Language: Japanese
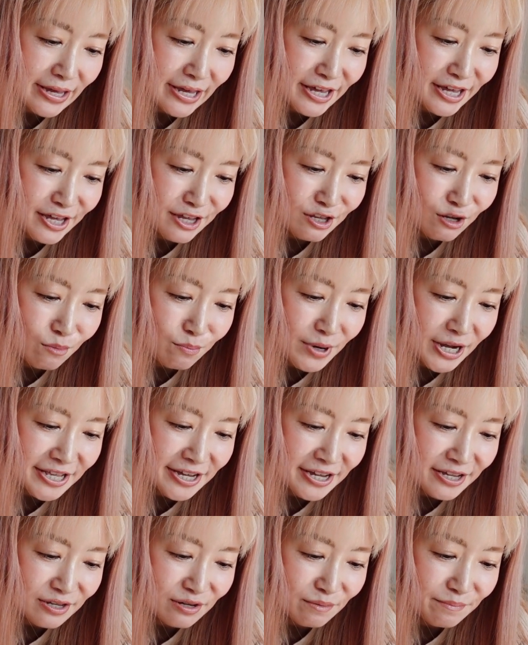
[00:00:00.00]

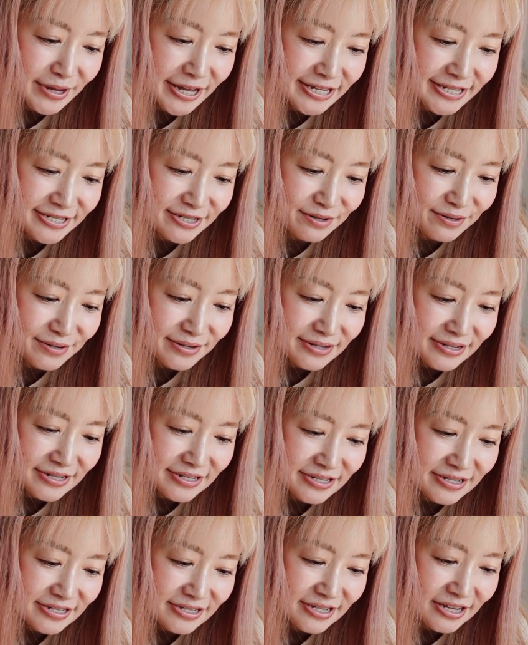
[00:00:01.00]
ヒートパデットベストっ
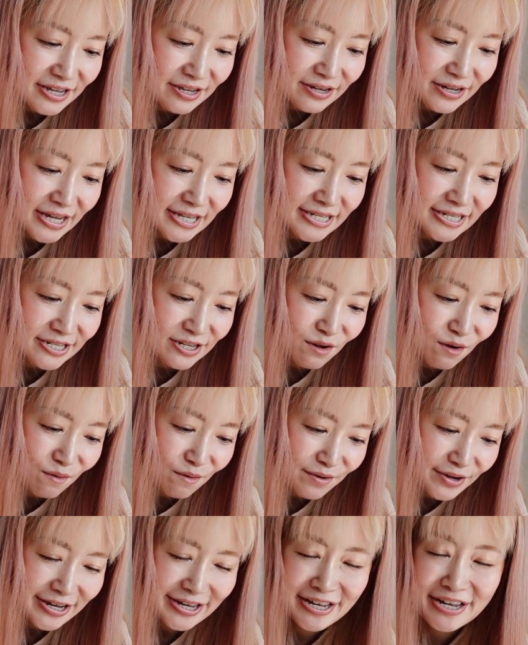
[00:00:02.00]
ていうやつ
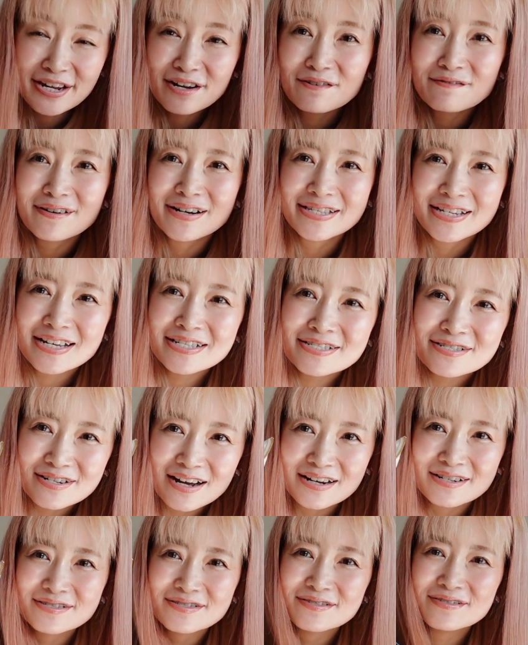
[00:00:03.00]
の色は
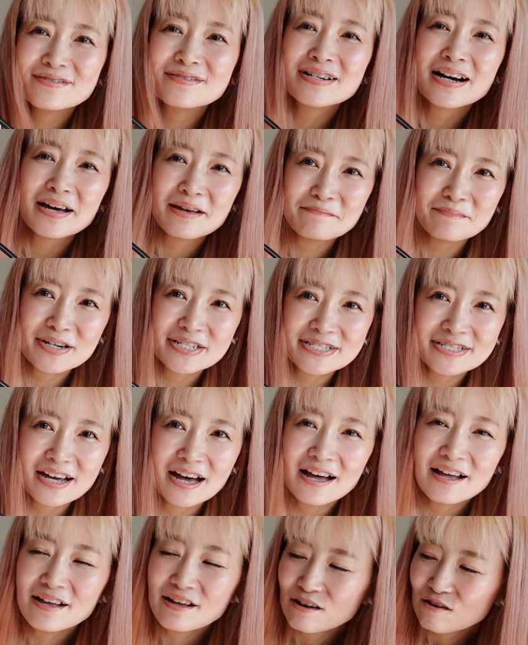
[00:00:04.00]
ナチュラルを買いました。